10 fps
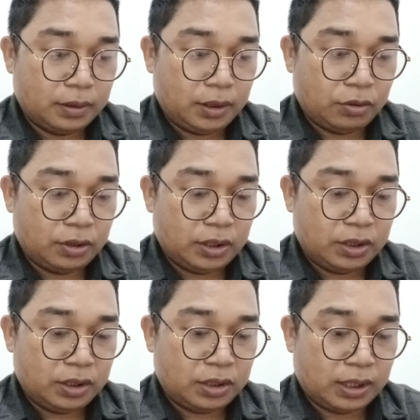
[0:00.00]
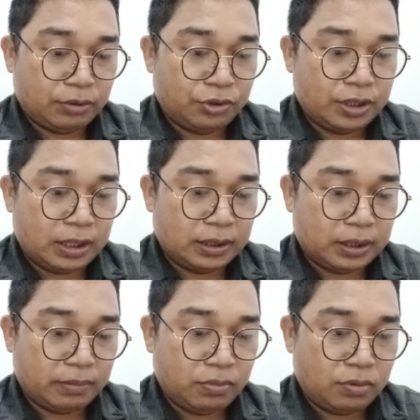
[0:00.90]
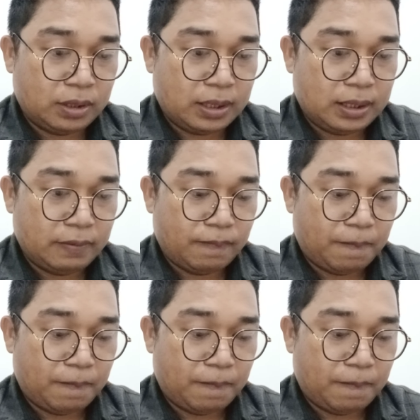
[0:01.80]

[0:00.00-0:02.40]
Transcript: ini kondisi status jaringan terbuka